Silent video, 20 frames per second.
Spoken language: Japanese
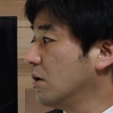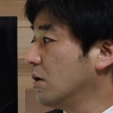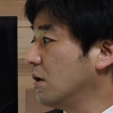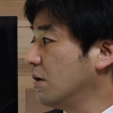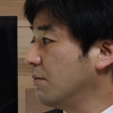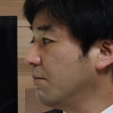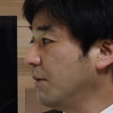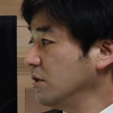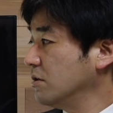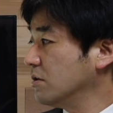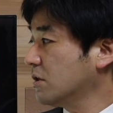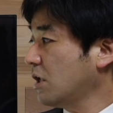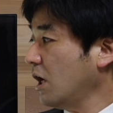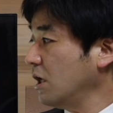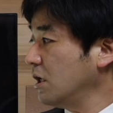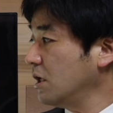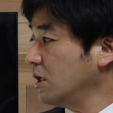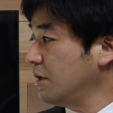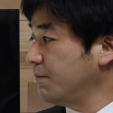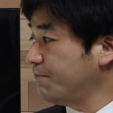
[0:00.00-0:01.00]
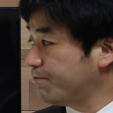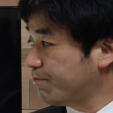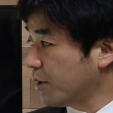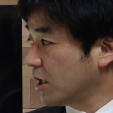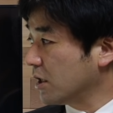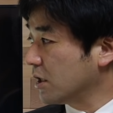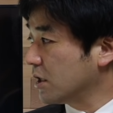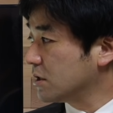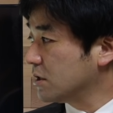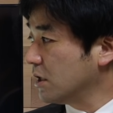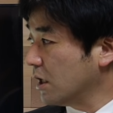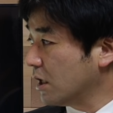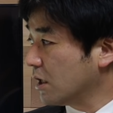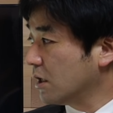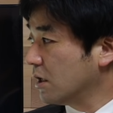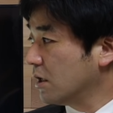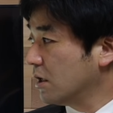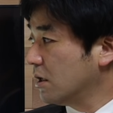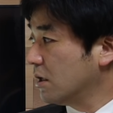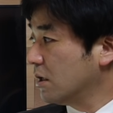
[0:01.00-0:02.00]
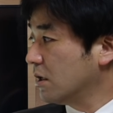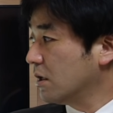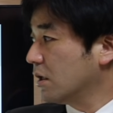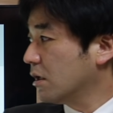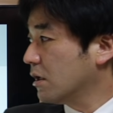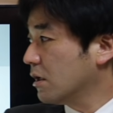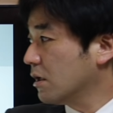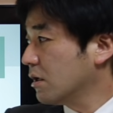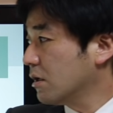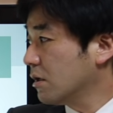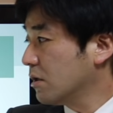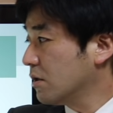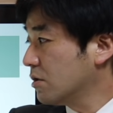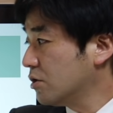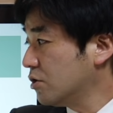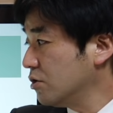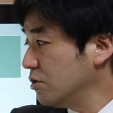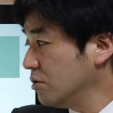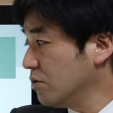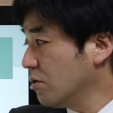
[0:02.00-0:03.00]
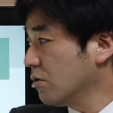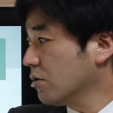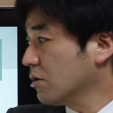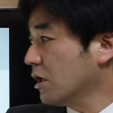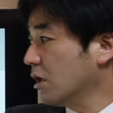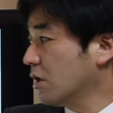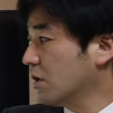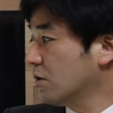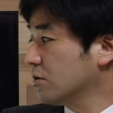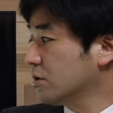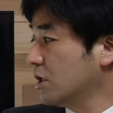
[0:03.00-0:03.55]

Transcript: えー、まず第一波ですね、えー、中国からの